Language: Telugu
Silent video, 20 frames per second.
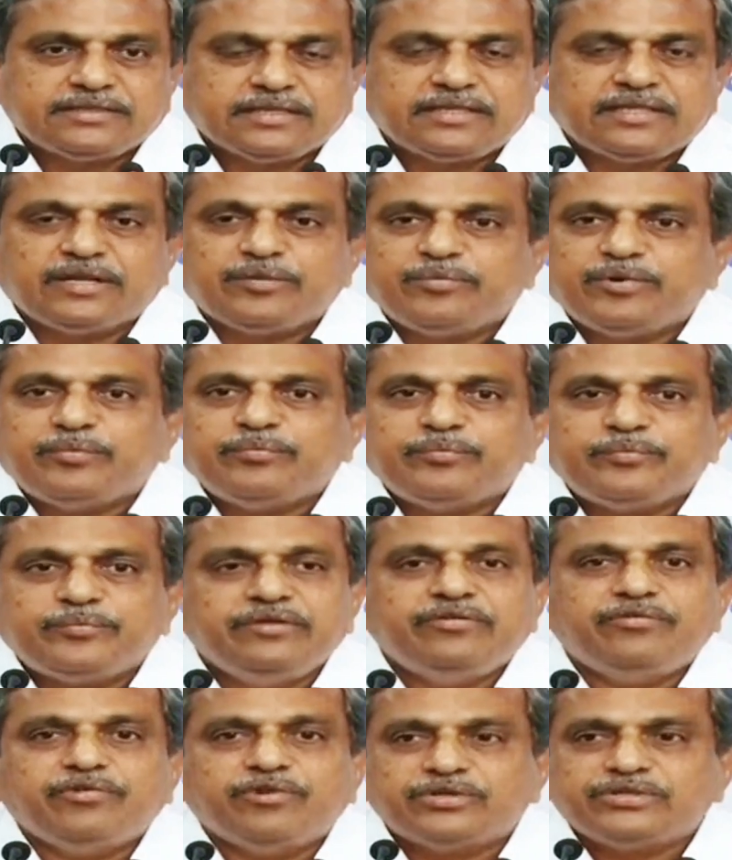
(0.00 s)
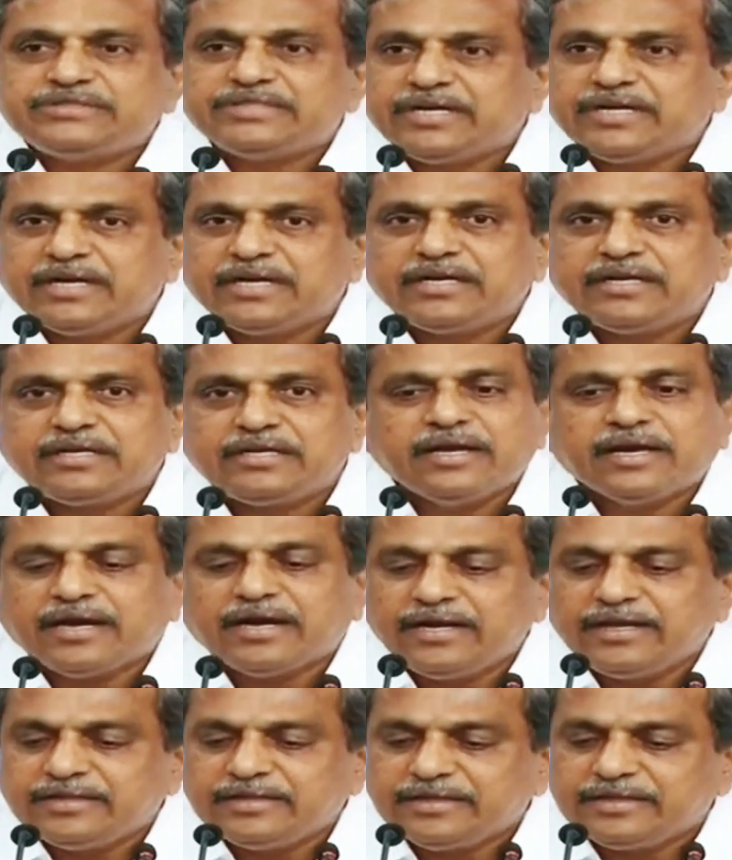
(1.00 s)
సందర్భం ఇవి వరుసగా
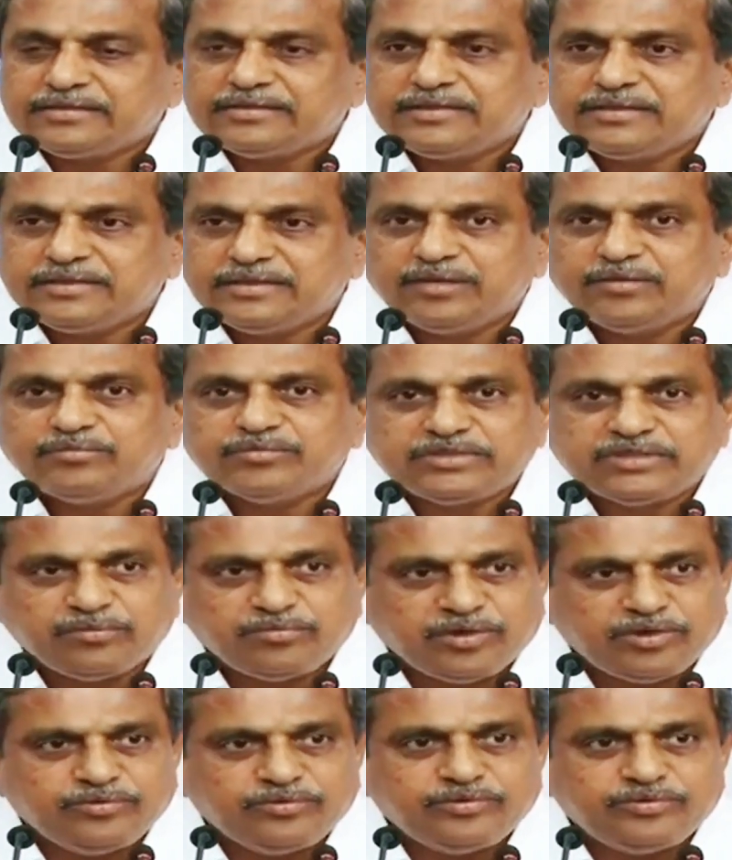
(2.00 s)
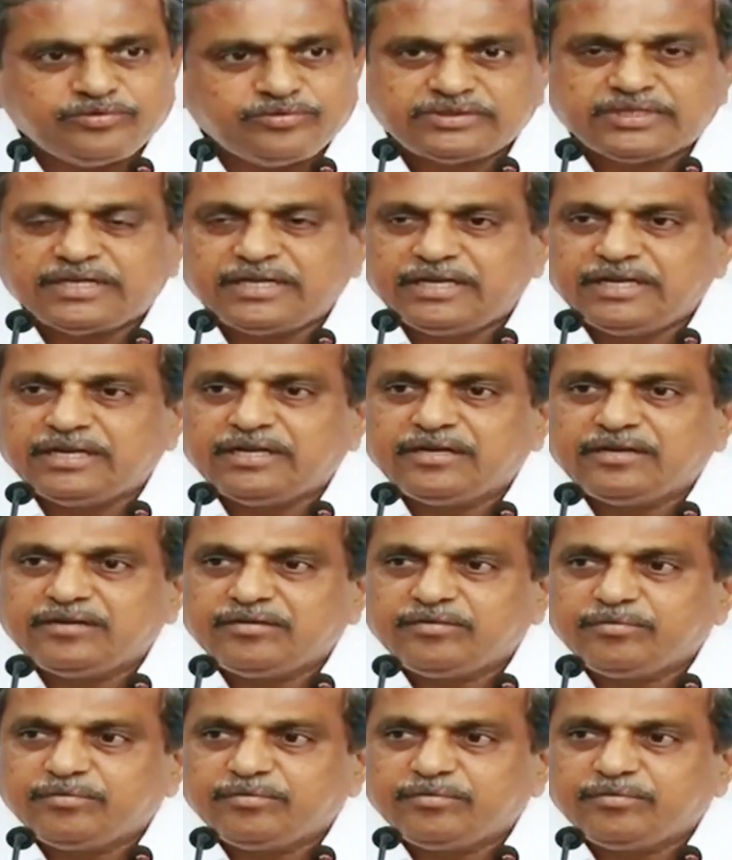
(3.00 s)
ఎక్కడైతే సిద్ధం సభలు జరిగిన